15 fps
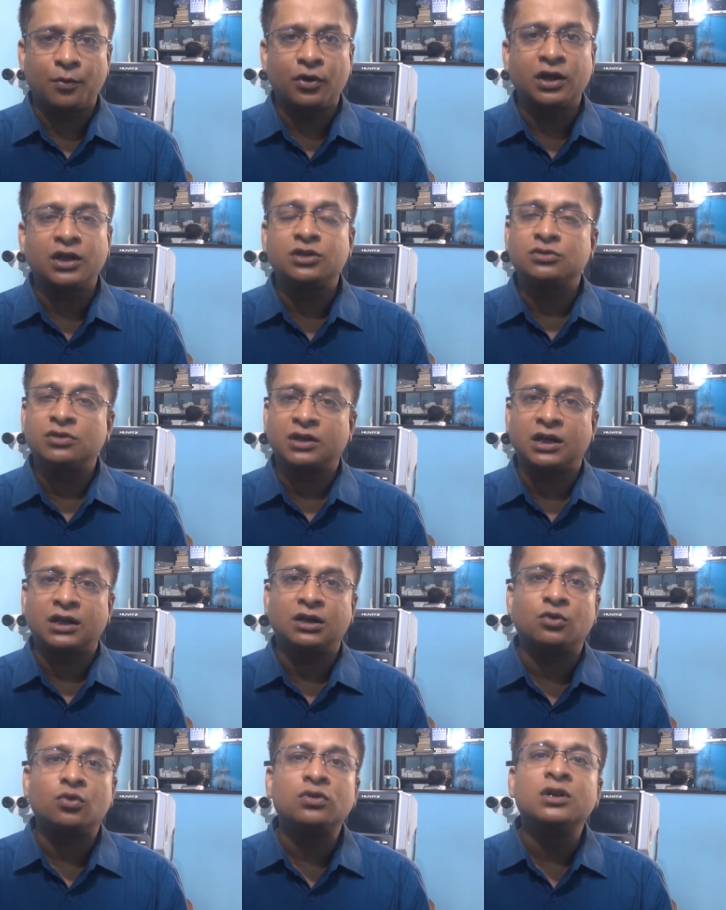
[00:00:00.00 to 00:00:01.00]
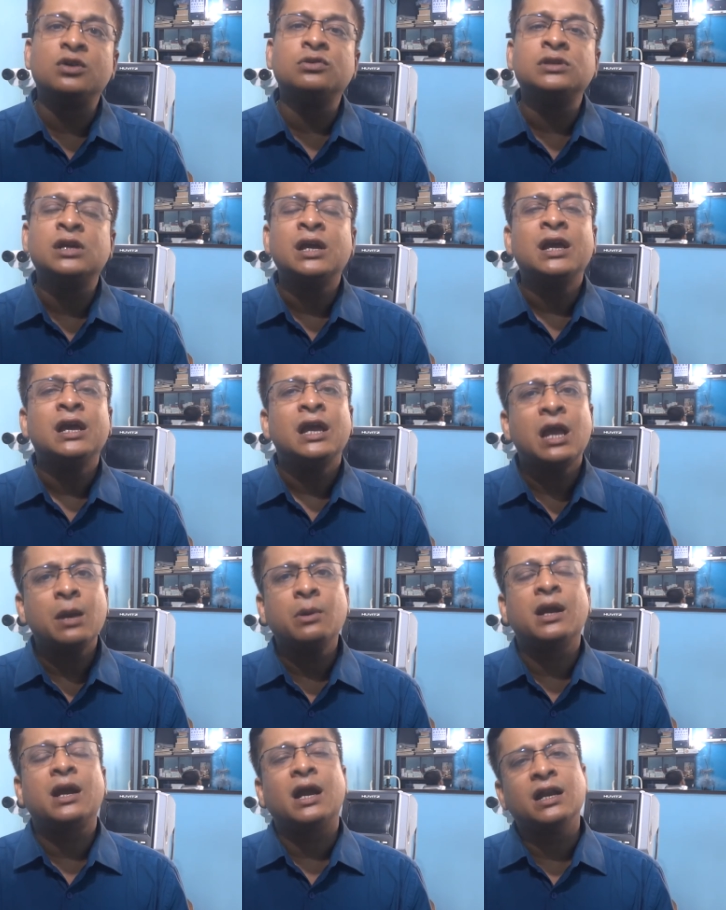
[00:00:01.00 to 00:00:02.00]
পড়ে গেছিলো এটা একটা গুড নিউজ
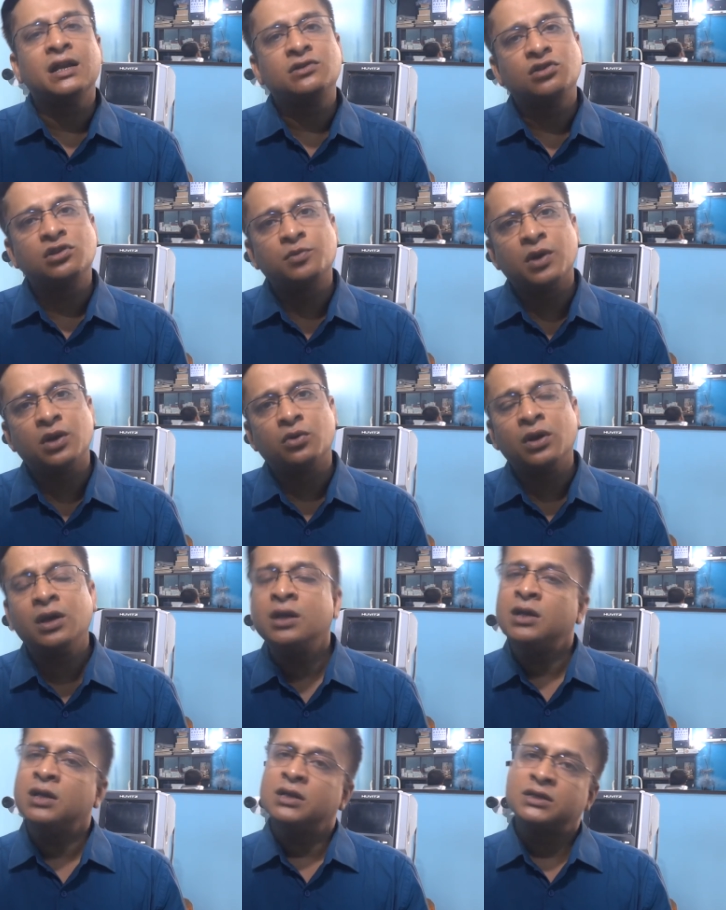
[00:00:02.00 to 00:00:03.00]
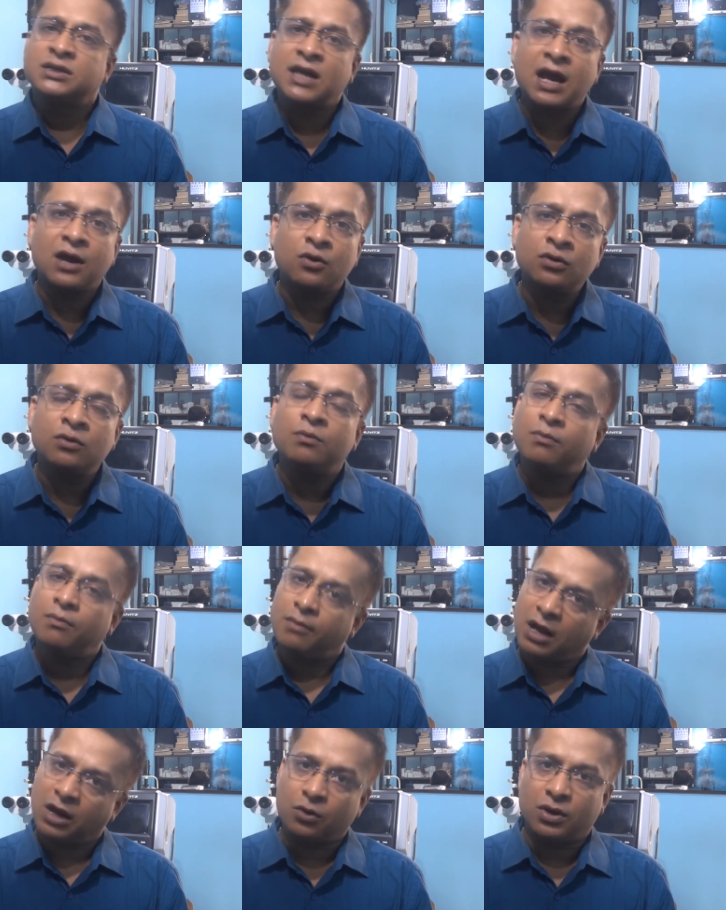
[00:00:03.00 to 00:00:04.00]
এবং এখানে ট্রিটমেন্ট হয়ে সে এখন
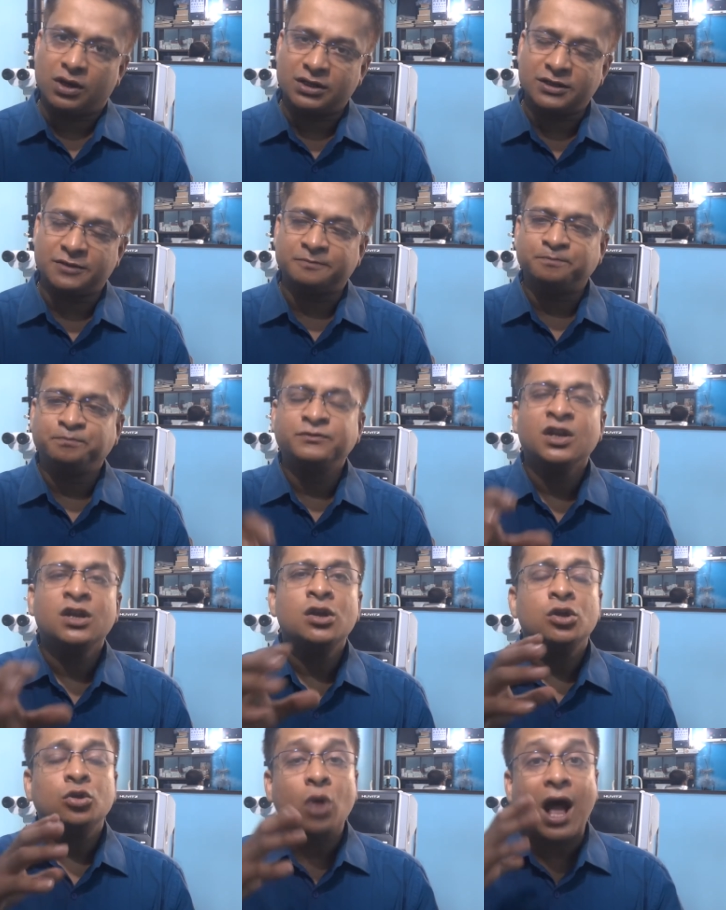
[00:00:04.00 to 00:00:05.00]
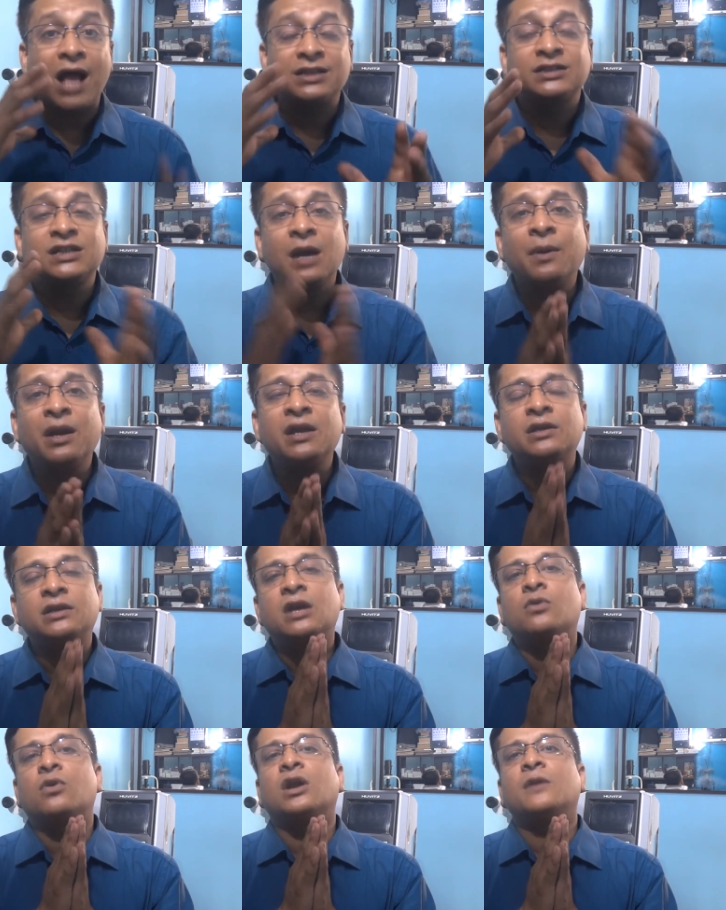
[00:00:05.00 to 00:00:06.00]
ভালো আছে তো আজকে আবার
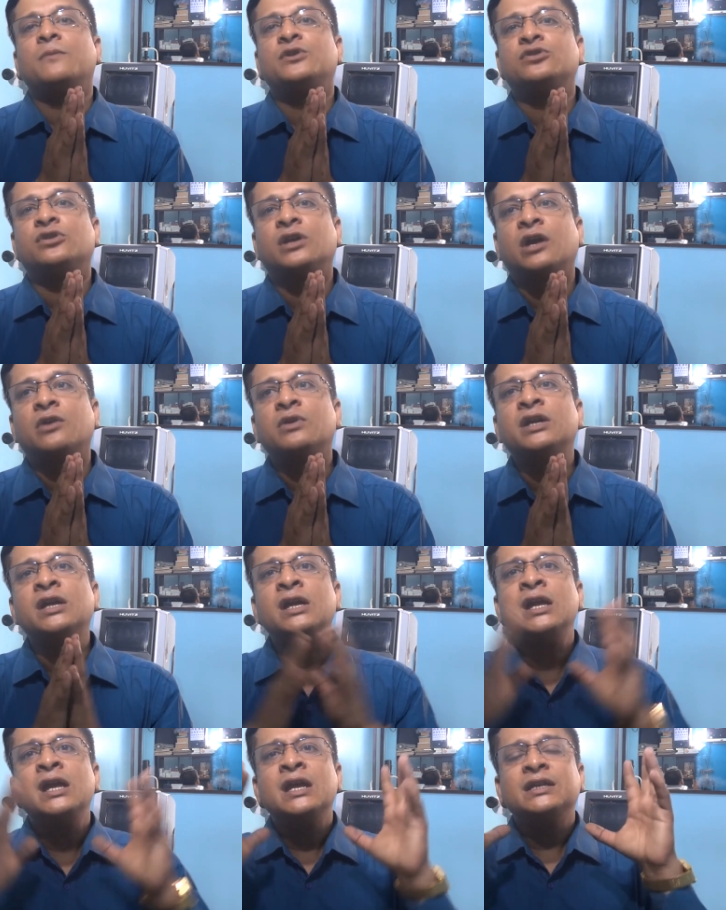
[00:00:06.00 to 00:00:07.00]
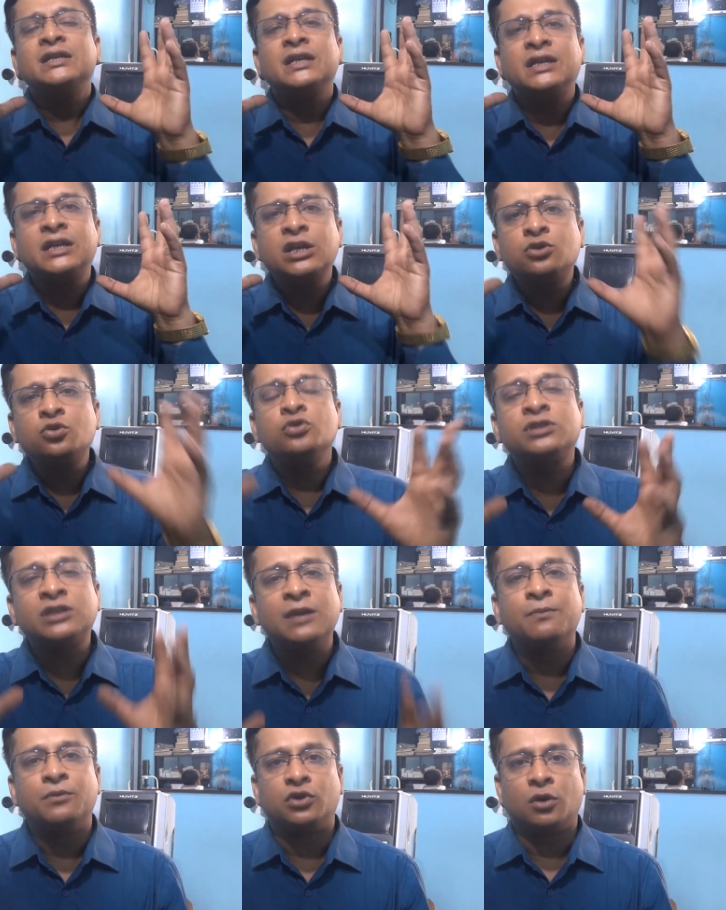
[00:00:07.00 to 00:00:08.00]
এটা করার বিষয় কারণ কি যে কিছু
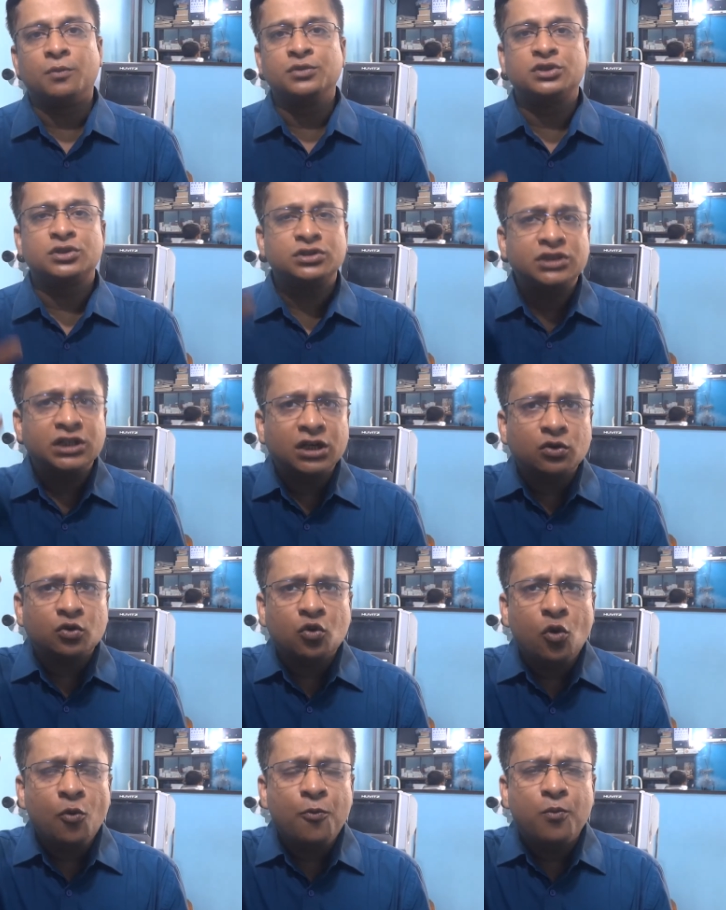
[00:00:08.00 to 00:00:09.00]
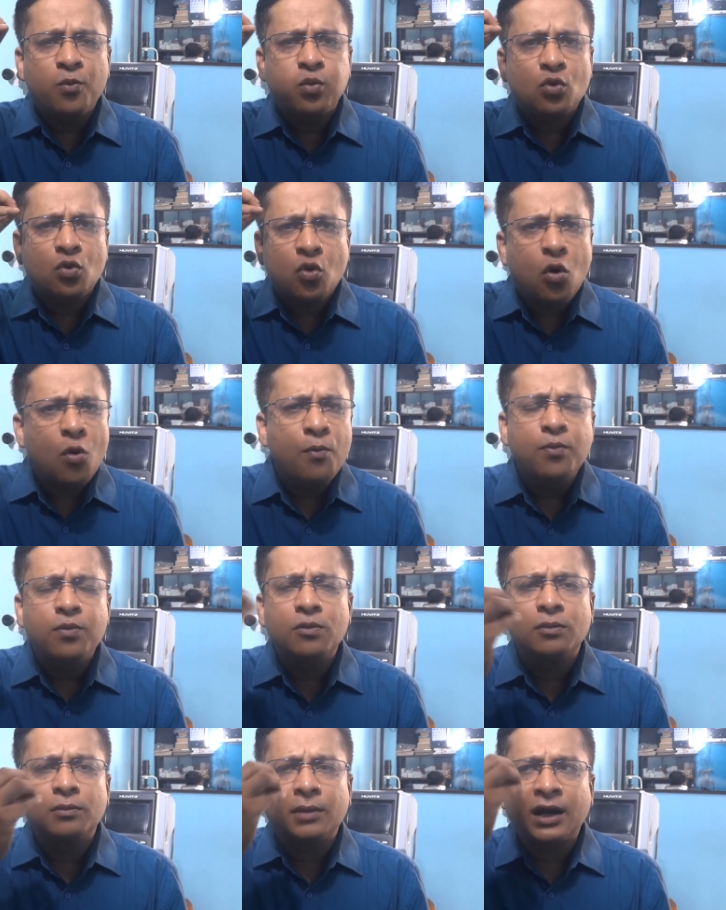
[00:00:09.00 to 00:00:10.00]
সিমটমস যেটা খুব খুব
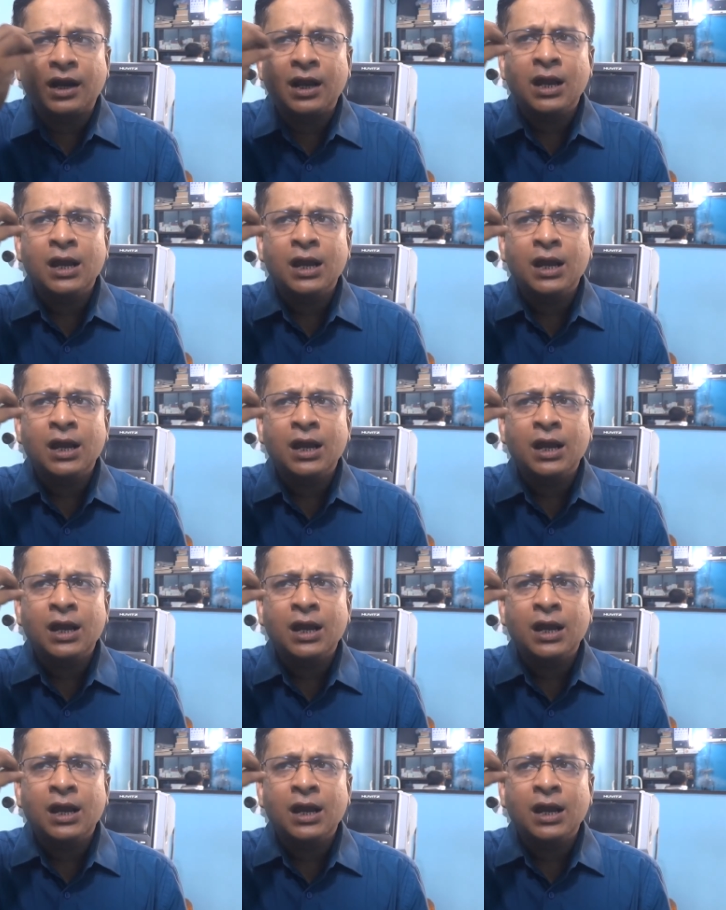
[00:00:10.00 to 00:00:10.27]
মানে